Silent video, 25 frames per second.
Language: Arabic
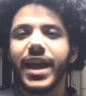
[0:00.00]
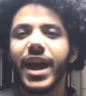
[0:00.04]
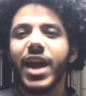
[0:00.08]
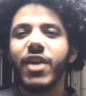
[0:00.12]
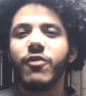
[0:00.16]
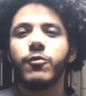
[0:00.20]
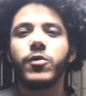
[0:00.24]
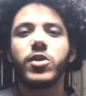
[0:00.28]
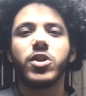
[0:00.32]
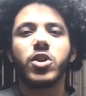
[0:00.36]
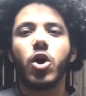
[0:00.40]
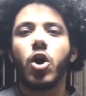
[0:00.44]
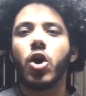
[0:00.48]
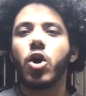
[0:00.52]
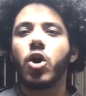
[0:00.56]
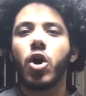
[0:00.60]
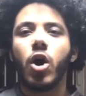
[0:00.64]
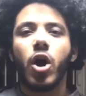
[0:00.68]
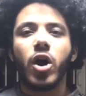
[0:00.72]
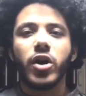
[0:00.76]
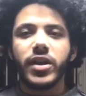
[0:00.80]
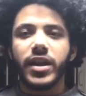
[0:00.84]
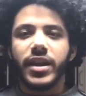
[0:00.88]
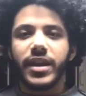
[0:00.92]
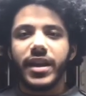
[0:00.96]
خايف من
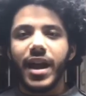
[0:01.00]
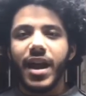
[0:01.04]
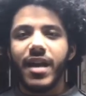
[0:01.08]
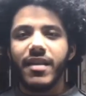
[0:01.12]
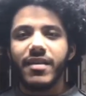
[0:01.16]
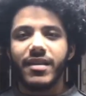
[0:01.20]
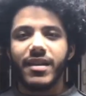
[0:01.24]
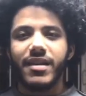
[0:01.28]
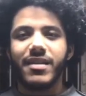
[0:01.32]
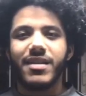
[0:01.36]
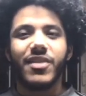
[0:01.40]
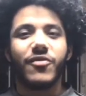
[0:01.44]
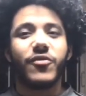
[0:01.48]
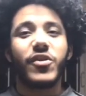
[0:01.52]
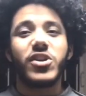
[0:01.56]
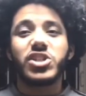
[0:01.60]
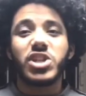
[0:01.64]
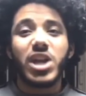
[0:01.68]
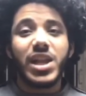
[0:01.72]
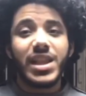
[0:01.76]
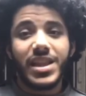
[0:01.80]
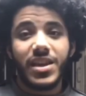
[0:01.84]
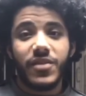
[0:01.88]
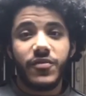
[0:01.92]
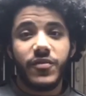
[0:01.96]
توقعات الناس اذا
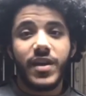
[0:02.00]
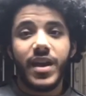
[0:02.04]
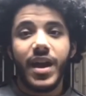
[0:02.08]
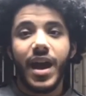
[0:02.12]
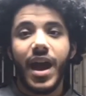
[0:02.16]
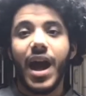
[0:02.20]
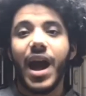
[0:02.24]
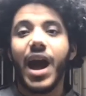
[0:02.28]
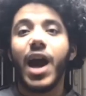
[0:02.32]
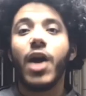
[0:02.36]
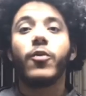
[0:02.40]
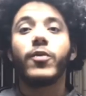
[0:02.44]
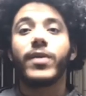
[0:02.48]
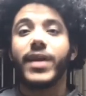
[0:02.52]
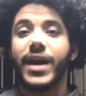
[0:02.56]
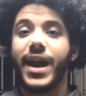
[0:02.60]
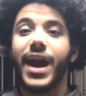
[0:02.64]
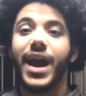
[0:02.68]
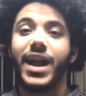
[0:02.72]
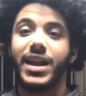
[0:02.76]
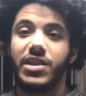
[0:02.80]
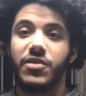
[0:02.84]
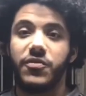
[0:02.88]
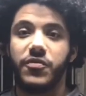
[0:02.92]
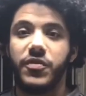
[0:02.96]
فشلت فيها او
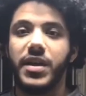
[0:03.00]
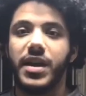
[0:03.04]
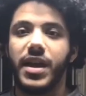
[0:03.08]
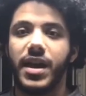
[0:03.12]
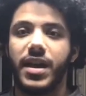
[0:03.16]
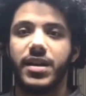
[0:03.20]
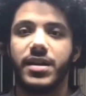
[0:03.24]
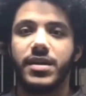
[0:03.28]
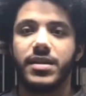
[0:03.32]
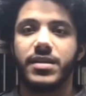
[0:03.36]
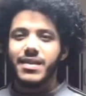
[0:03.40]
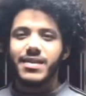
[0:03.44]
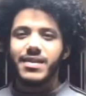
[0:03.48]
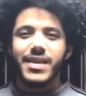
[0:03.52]
نجحت فيها